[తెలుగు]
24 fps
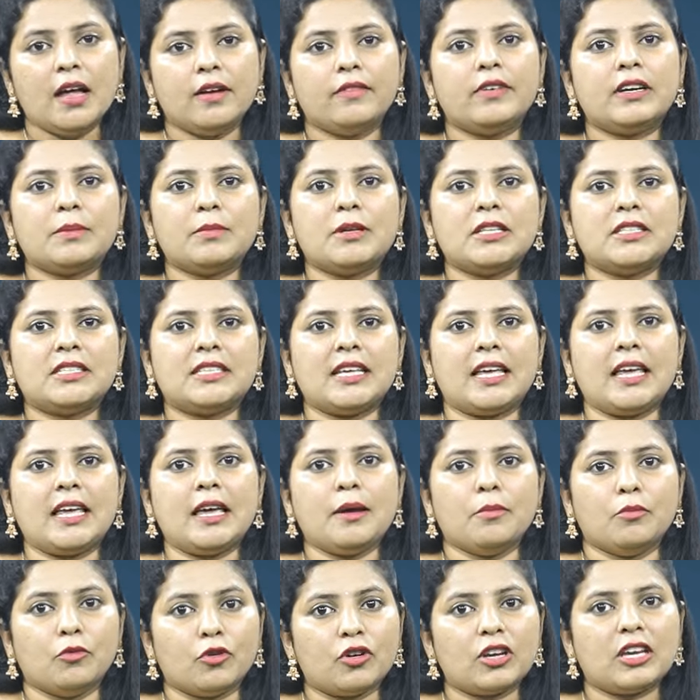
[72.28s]
విటమిన్ సి
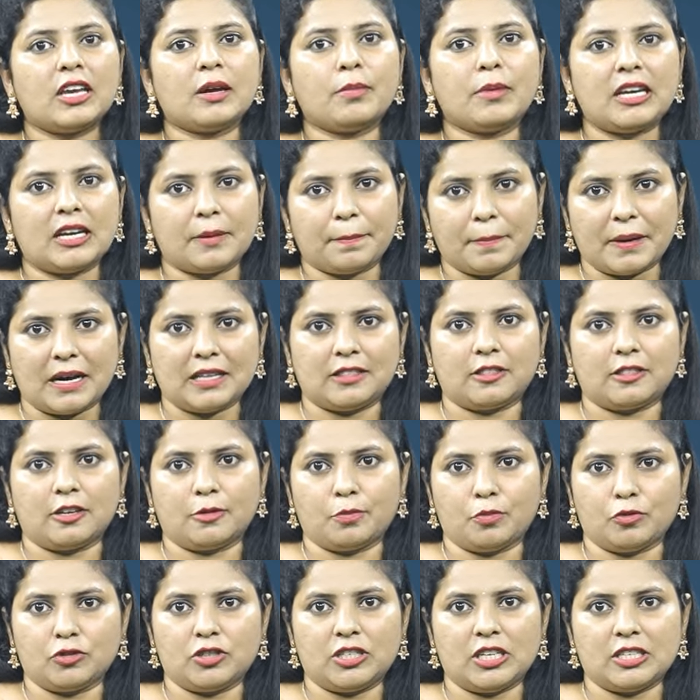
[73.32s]
ముఖ్యమైన పాత్ర
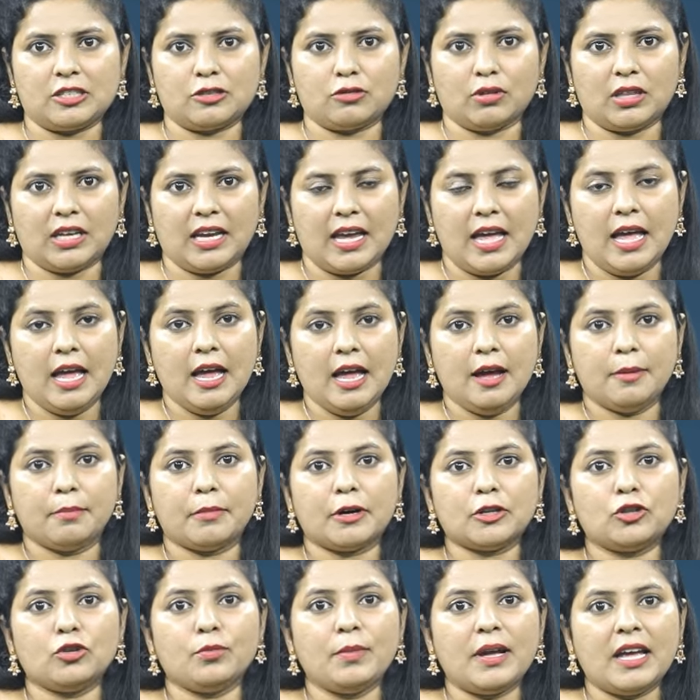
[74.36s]
పాత్ర పోషిస్తుంది
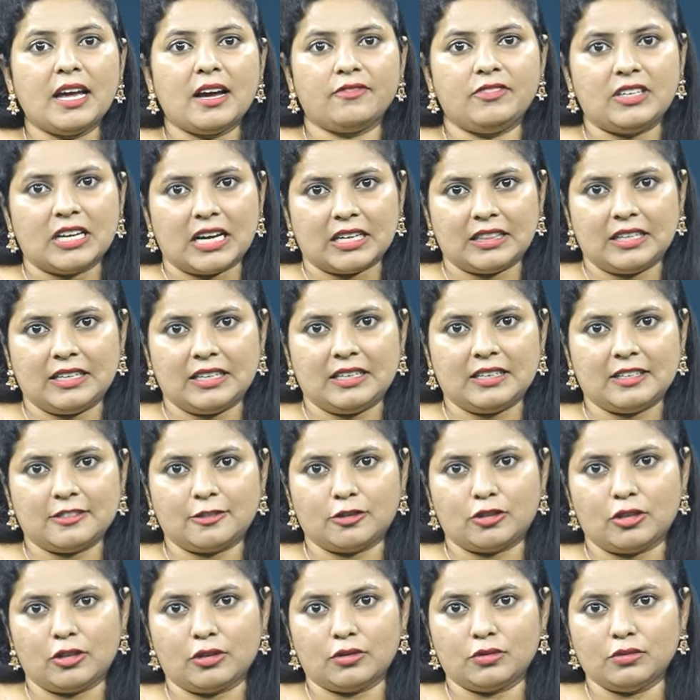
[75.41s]
మధుమేహ
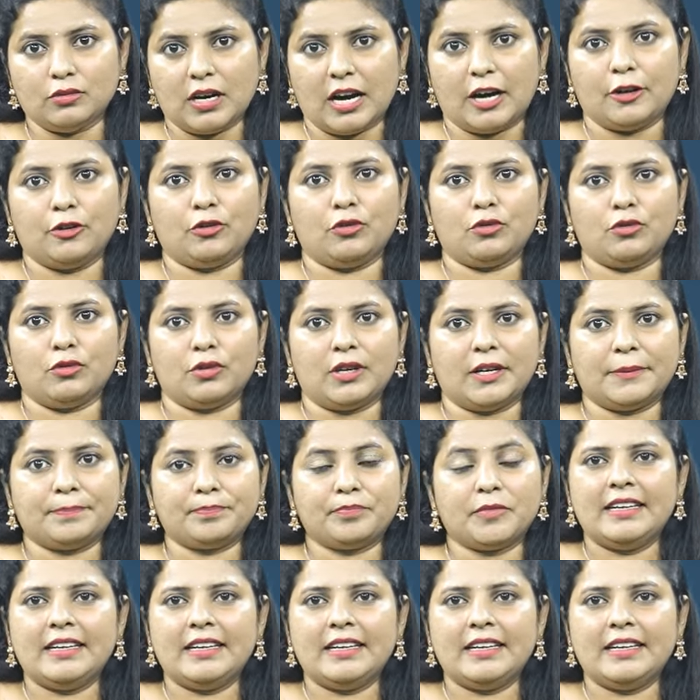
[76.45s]
వ్యాధిగ్రస్తులకు అనుకూలం